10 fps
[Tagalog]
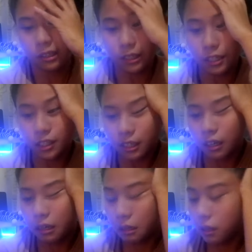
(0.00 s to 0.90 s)
Ingat ah.
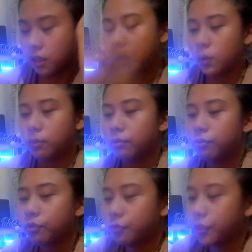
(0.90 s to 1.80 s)

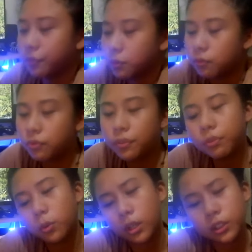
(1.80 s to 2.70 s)
Fifth,
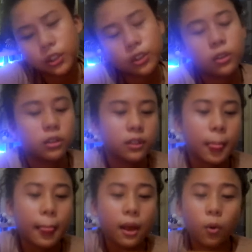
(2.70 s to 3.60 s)
fifth question.
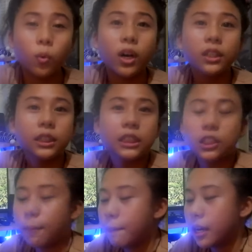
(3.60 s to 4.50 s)
What
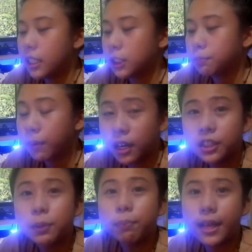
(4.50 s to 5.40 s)
is the best
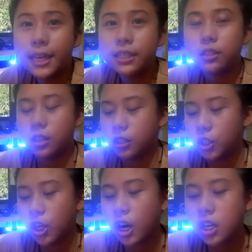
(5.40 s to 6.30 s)
party place in
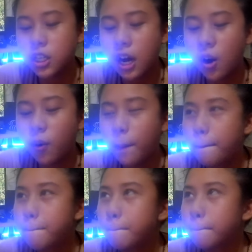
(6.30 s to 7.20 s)
Siargao?
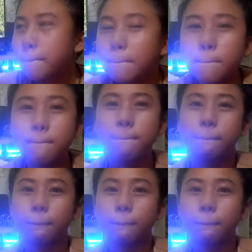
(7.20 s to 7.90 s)
Mmm.